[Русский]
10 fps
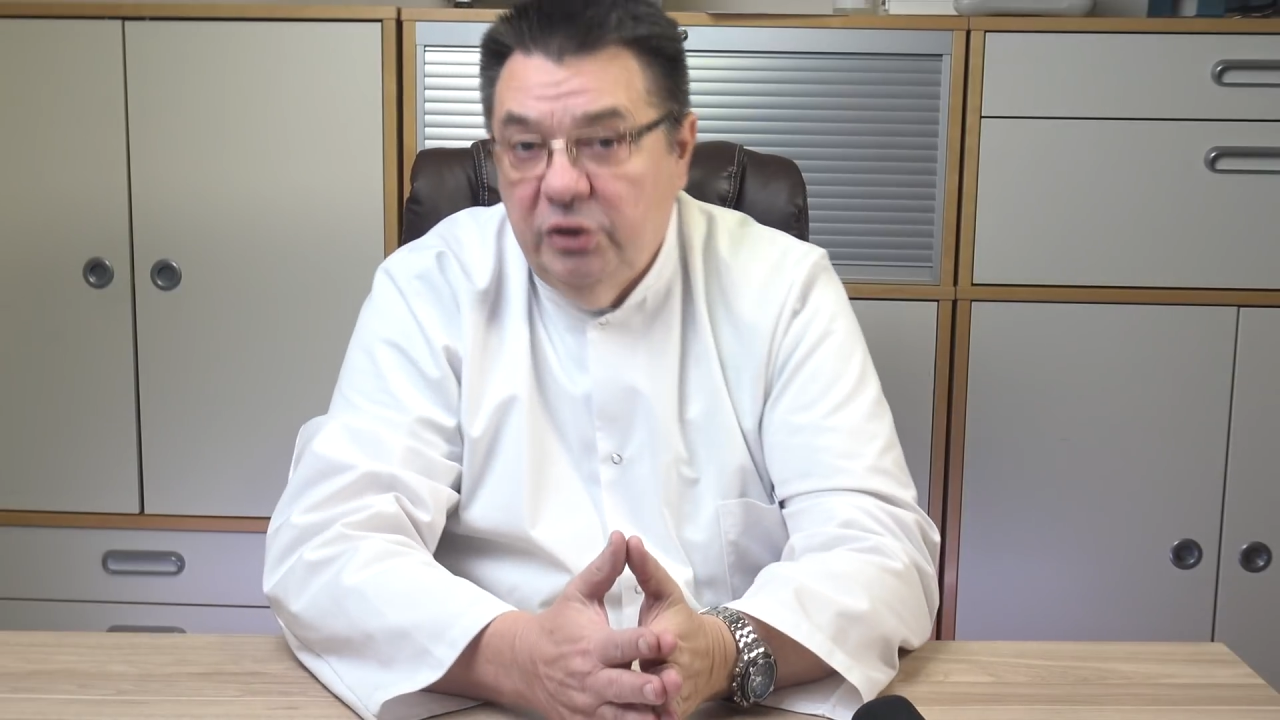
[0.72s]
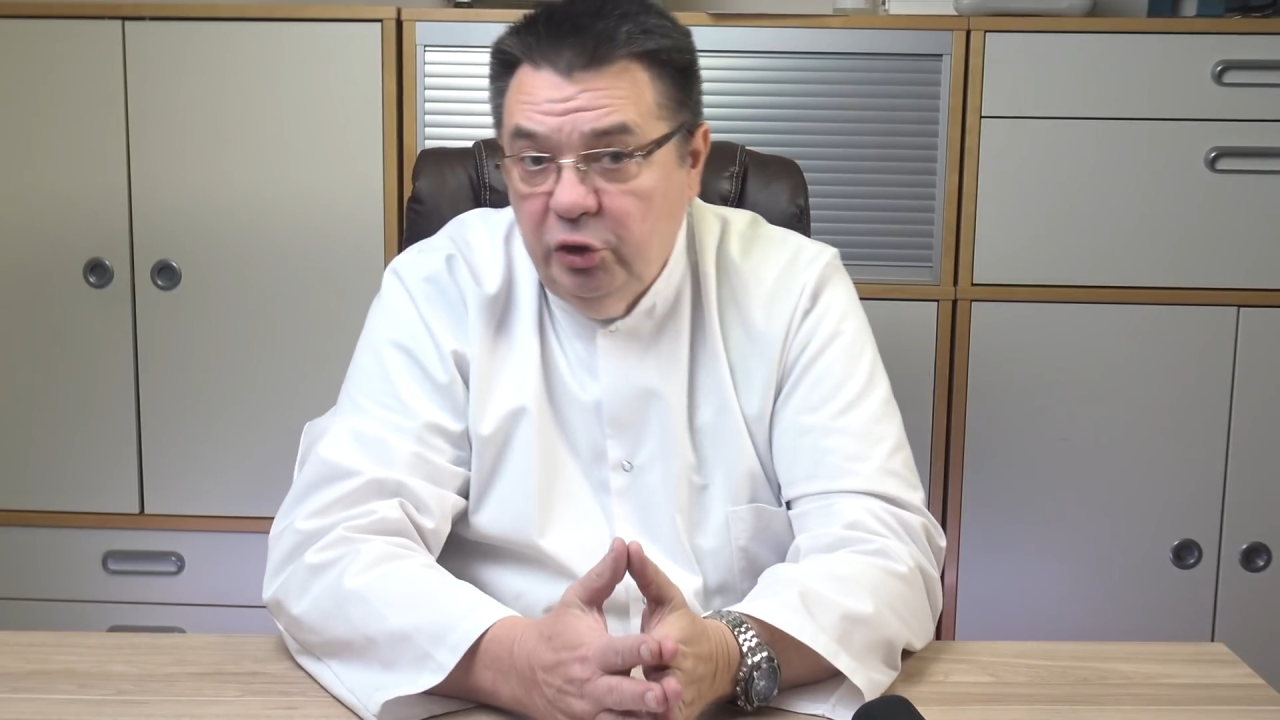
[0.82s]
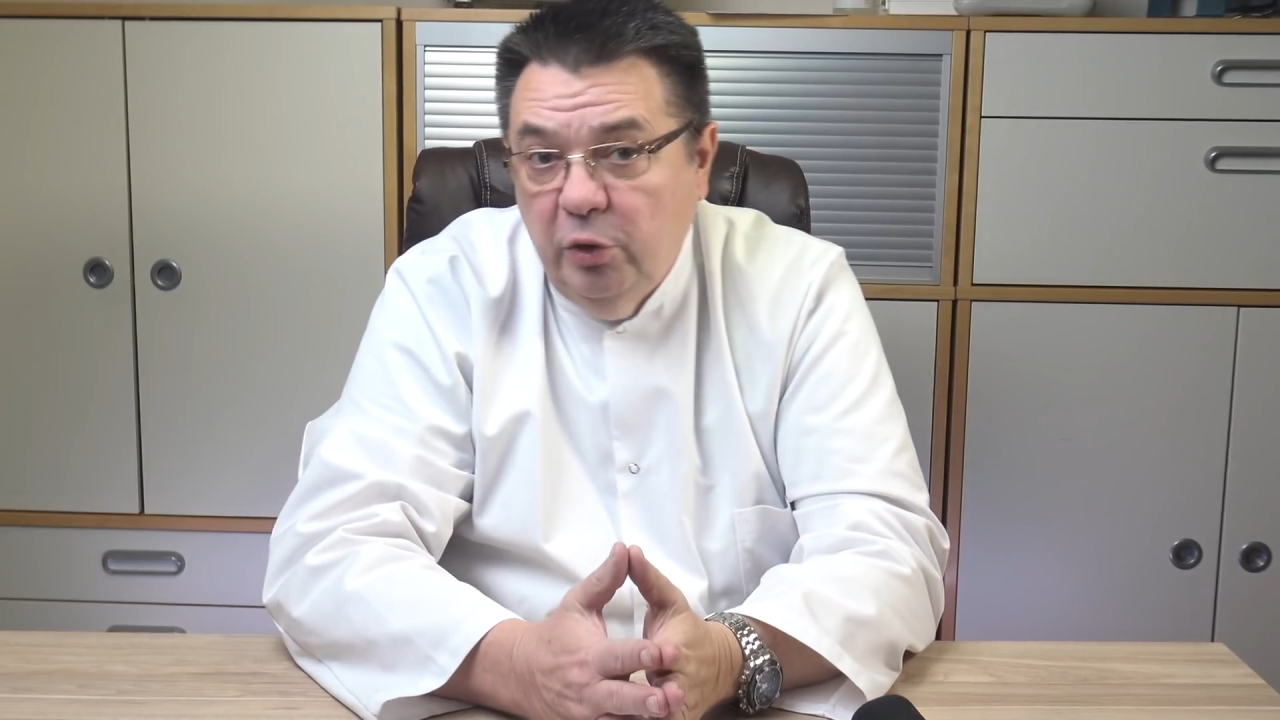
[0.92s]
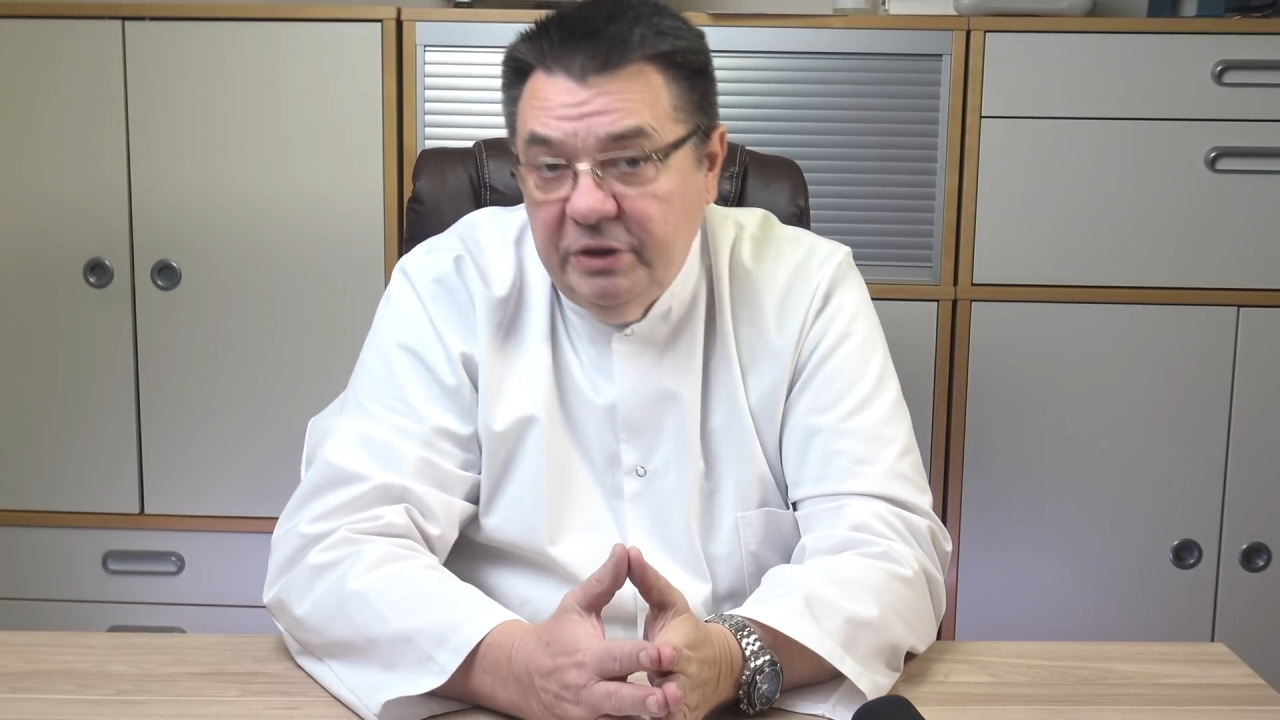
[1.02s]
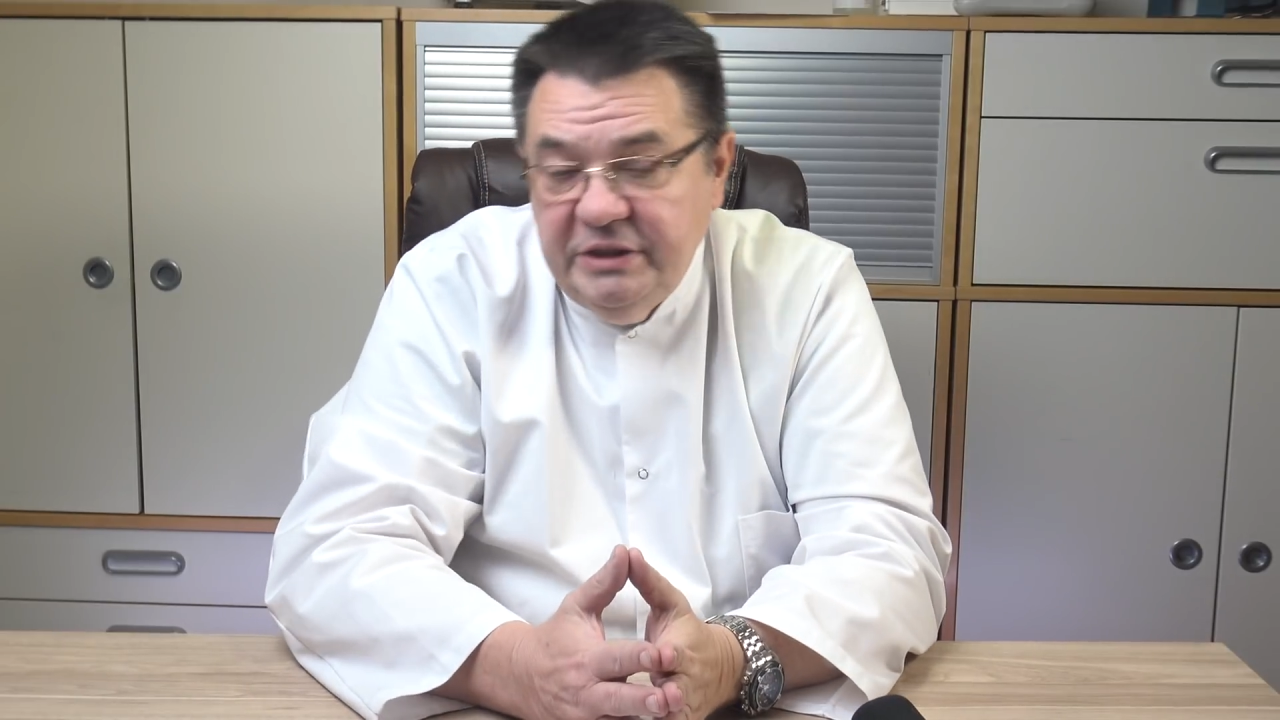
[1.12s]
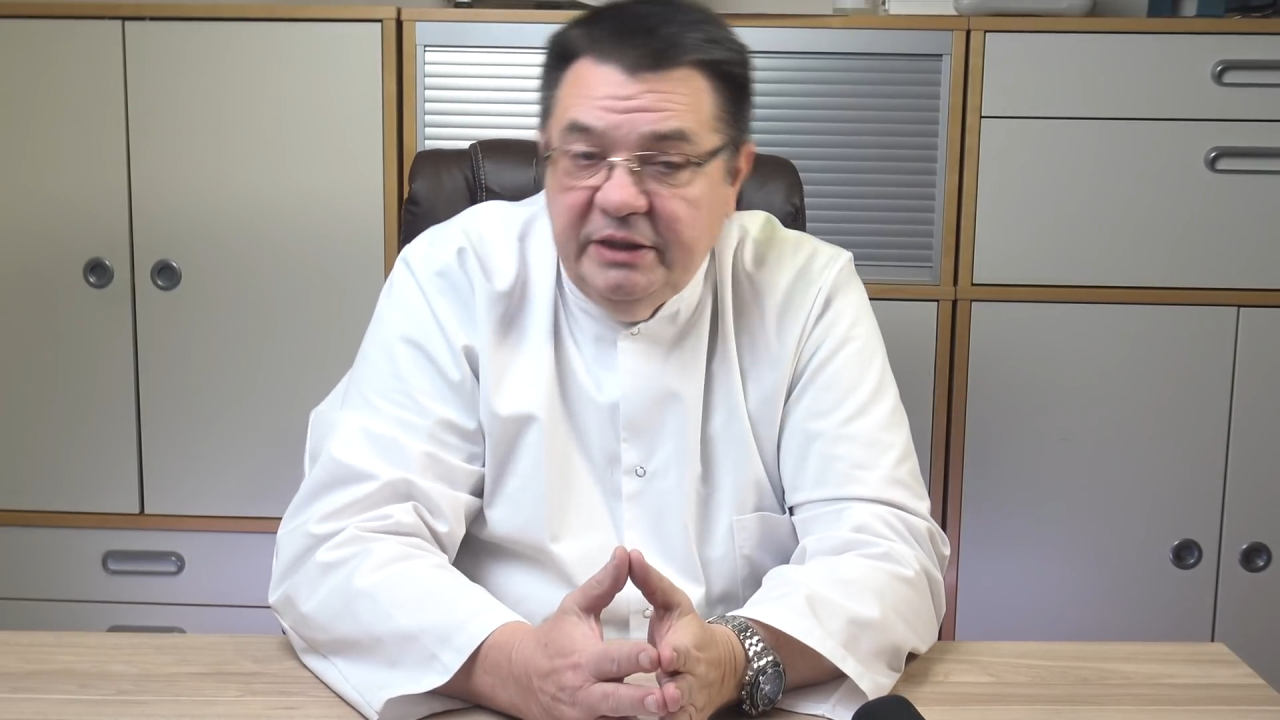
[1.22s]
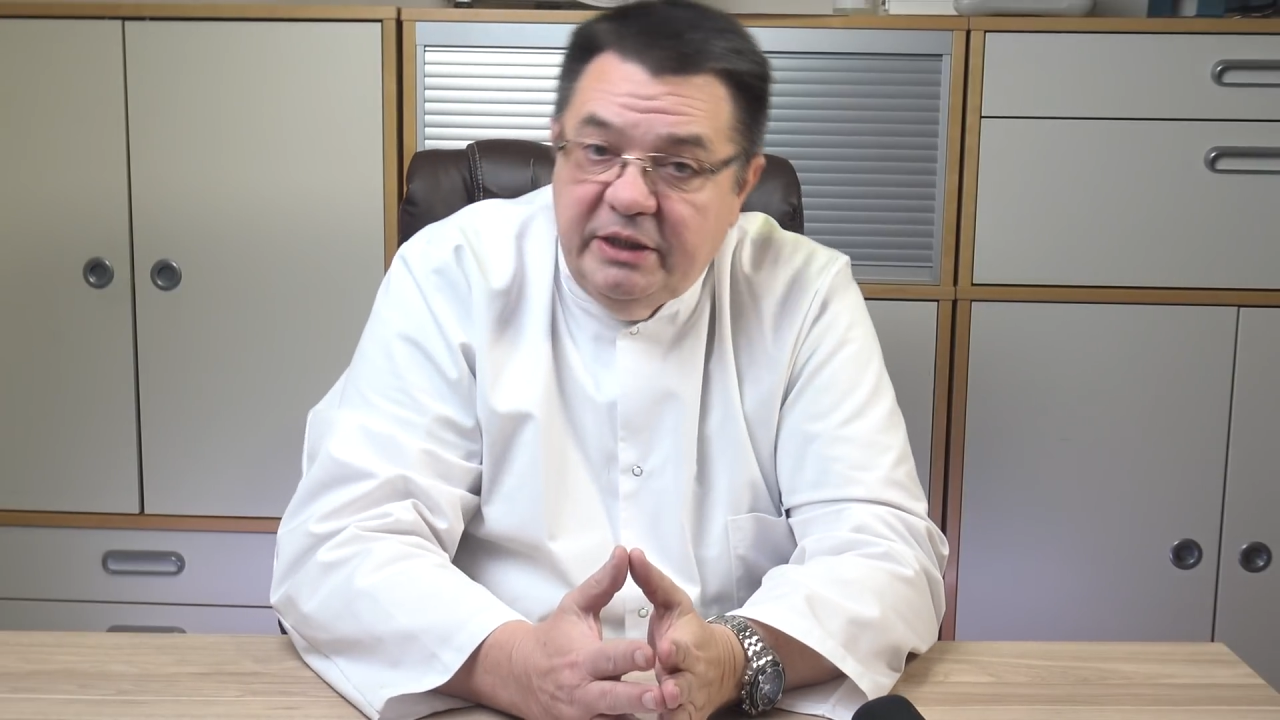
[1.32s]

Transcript: Добрый день,